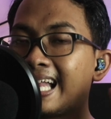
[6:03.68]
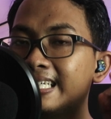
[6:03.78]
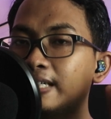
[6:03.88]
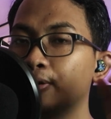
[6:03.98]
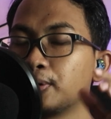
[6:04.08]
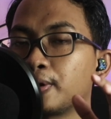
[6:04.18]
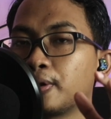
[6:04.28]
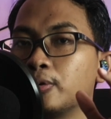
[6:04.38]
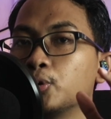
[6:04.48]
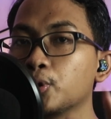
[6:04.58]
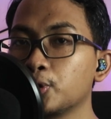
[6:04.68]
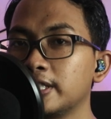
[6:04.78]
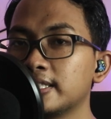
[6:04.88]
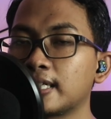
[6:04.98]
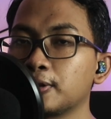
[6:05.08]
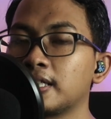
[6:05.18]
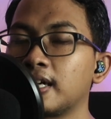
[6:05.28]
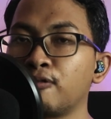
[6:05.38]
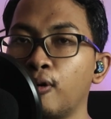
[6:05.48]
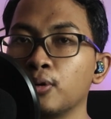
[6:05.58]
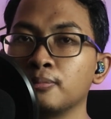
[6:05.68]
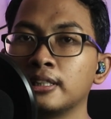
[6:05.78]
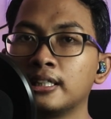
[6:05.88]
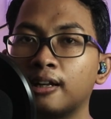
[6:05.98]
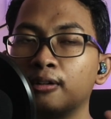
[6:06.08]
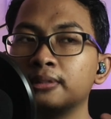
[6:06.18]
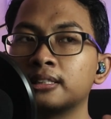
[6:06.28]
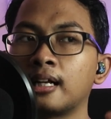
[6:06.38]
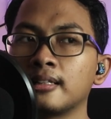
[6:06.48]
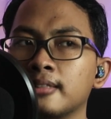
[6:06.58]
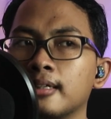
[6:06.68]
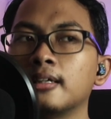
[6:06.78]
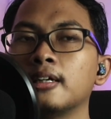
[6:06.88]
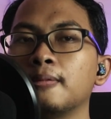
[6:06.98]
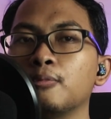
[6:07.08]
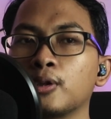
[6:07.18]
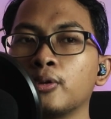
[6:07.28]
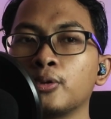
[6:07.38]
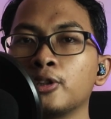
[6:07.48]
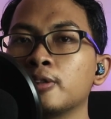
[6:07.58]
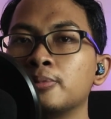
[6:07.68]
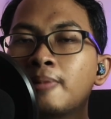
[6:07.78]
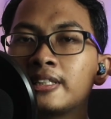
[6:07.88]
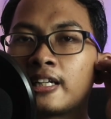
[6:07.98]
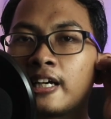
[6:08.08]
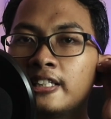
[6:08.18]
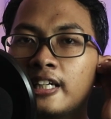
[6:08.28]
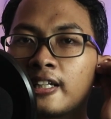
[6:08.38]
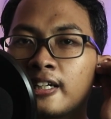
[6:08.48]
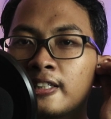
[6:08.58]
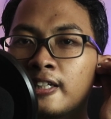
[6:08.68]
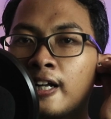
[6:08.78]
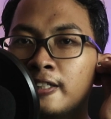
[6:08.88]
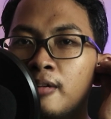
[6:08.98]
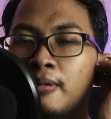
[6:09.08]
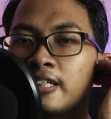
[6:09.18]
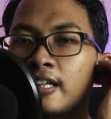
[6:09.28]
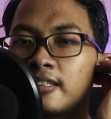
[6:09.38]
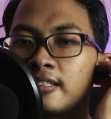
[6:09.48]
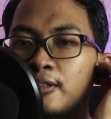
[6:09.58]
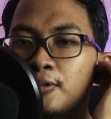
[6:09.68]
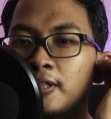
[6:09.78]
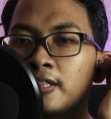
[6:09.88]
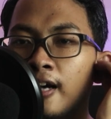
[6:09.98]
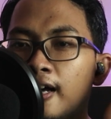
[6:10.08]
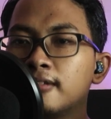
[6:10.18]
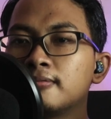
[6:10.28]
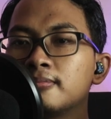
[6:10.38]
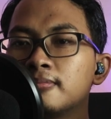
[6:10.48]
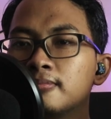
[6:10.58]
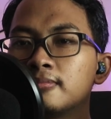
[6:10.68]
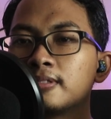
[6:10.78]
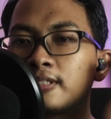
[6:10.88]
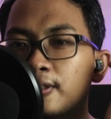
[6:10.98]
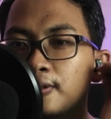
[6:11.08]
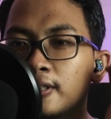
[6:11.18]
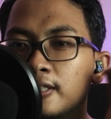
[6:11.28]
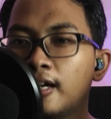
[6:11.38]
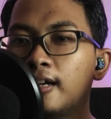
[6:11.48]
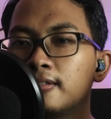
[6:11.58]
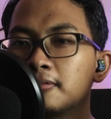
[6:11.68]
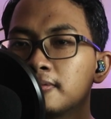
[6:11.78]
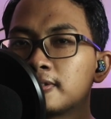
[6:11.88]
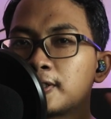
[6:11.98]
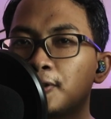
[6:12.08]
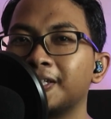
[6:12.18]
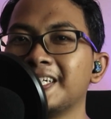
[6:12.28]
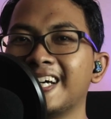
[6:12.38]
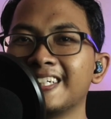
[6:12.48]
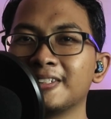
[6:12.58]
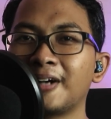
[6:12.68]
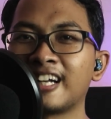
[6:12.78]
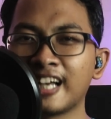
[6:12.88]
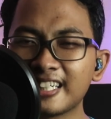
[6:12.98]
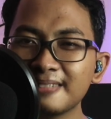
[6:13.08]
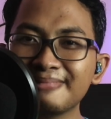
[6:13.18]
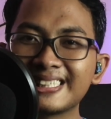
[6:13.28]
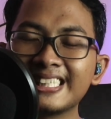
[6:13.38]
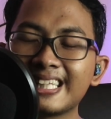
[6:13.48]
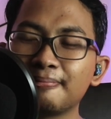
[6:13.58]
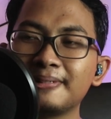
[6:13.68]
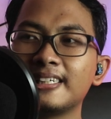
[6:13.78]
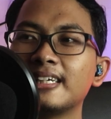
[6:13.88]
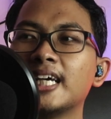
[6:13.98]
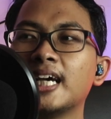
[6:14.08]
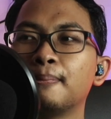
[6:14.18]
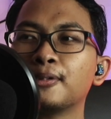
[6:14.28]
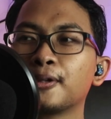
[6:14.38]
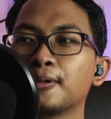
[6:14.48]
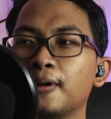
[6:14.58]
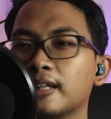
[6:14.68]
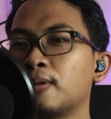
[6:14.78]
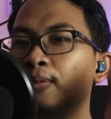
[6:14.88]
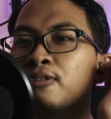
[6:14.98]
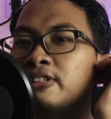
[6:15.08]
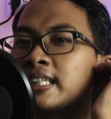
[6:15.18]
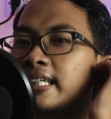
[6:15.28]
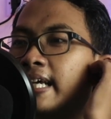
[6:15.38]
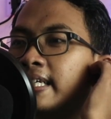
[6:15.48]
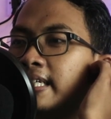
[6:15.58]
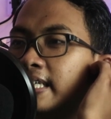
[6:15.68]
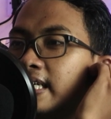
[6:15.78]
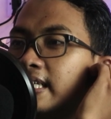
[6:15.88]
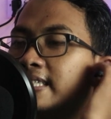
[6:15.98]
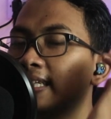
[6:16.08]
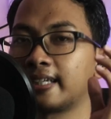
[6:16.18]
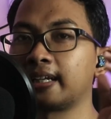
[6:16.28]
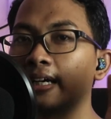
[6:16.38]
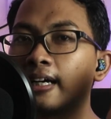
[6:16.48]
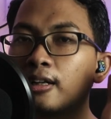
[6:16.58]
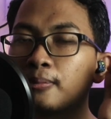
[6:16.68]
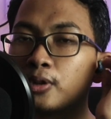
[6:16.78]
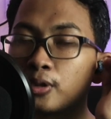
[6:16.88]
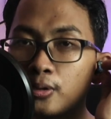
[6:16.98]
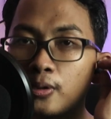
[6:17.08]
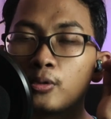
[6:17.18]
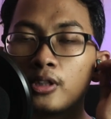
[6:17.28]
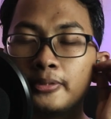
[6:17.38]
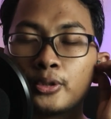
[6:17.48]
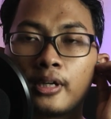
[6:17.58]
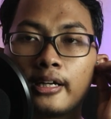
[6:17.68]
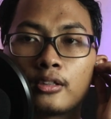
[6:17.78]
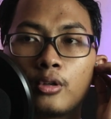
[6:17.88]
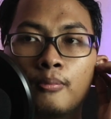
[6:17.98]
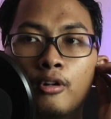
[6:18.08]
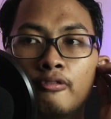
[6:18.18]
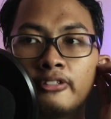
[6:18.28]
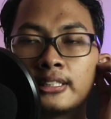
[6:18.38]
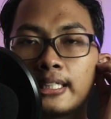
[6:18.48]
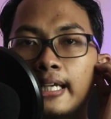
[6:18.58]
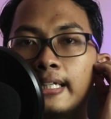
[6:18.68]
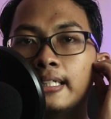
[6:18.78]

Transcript: kali untuk nurunin satu tingkat volume jadi kalau misalnya buat nurunin lebih banyak lagi ya tekan tiga kali yang banyak satu dua tiga satu dua tiga satu dua tiga gitu agak ribet sih tapi menurut gua tombol fisik kayak gini ini selera ya kalau menurut gua gua lebih suka yang tombol fisik kayak